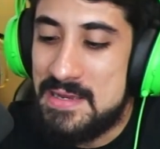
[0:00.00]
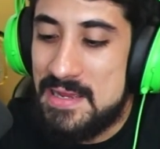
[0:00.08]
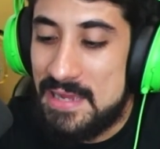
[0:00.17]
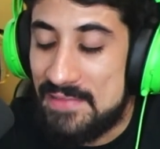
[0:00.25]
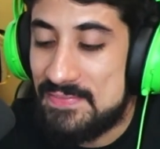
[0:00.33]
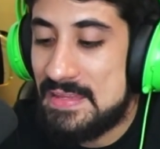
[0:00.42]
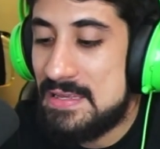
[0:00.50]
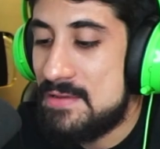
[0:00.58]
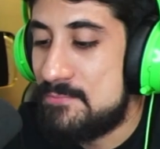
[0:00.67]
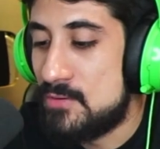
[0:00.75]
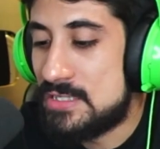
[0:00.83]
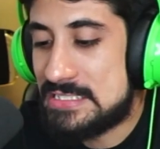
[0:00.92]
Gente,
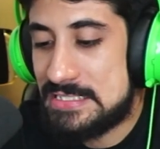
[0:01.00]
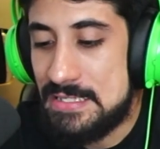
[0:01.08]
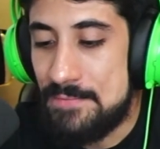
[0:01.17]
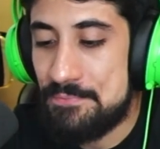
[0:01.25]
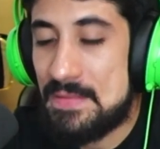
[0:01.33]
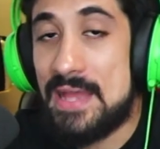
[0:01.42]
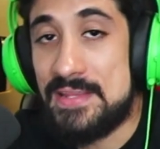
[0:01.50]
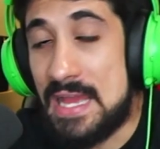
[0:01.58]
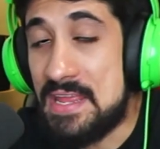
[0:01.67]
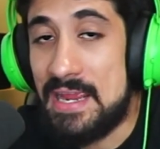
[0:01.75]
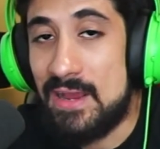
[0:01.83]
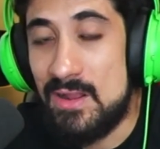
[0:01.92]
pues sí, ha
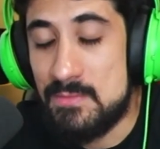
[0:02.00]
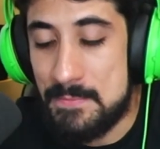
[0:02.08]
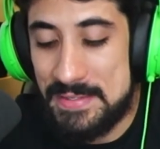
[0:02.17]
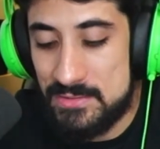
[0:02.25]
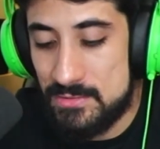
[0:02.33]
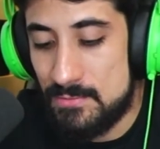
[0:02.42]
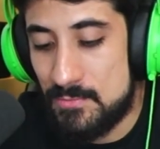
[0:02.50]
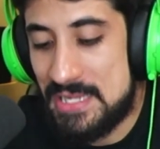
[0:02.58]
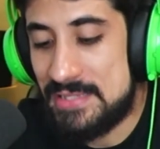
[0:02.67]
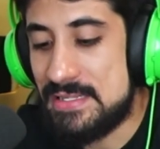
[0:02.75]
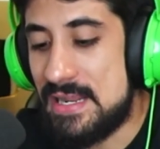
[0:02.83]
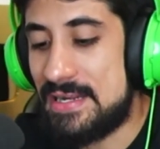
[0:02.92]
llegado el momento. Voy a
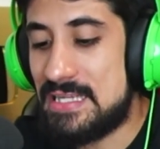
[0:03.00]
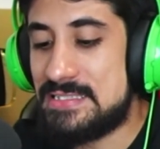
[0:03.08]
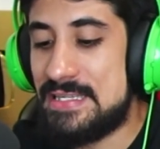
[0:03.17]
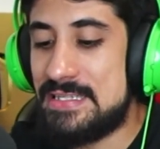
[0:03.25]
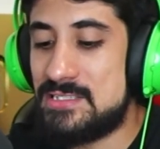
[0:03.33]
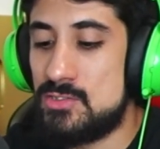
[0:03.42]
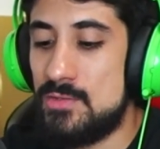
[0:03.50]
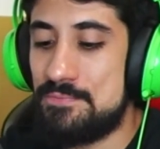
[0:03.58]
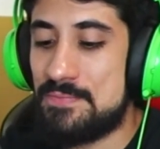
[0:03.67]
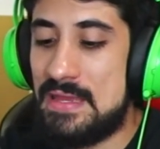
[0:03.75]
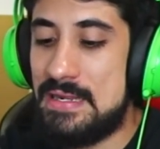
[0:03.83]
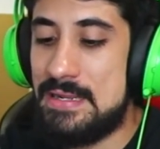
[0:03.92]
tener que hacer esto.
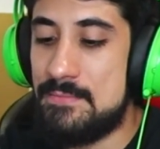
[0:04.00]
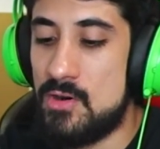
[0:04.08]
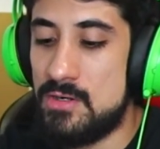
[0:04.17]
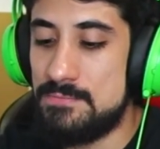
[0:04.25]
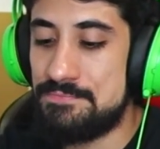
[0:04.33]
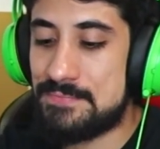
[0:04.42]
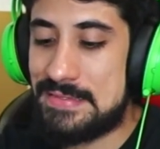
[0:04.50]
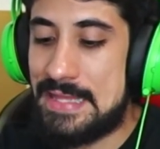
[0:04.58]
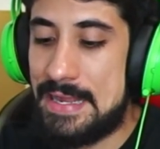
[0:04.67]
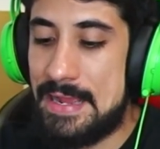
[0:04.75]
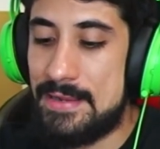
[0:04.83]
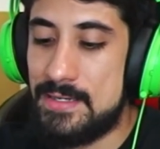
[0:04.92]
Limón,
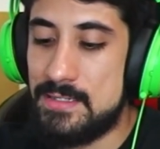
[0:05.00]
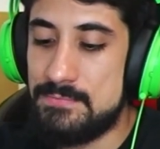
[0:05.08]
naranja.